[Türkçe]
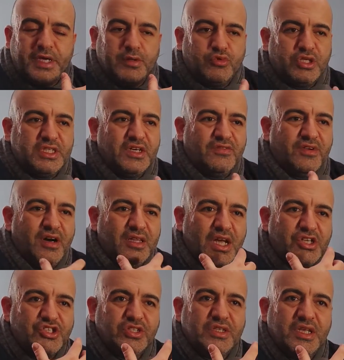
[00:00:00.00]
Yani burayı
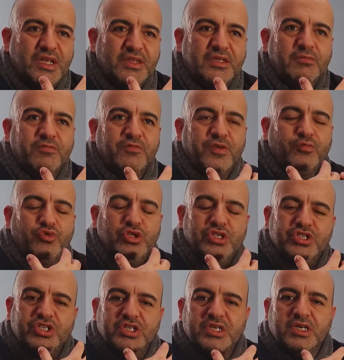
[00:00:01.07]
defalarca denedim ve bu
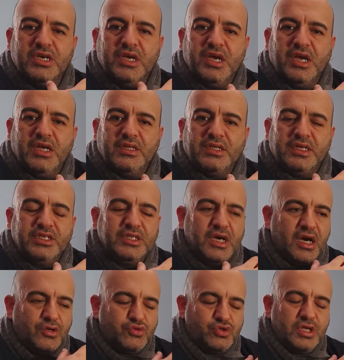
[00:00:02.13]
ilişkiyi de yine
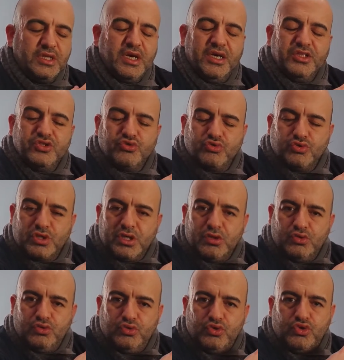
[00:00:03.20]
sürekli aynı çukura
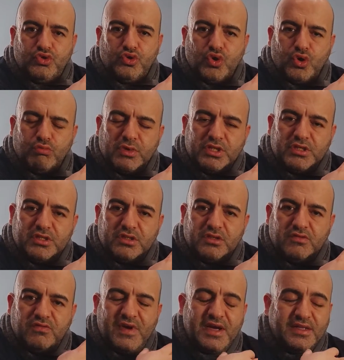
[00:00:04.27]
düşüyor olmanın
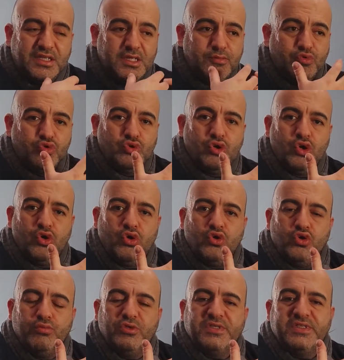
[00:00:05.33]
verdiği bu
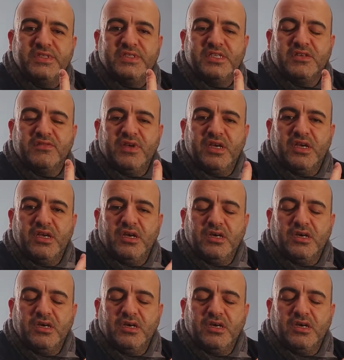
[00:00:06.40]
ümitsizlik ve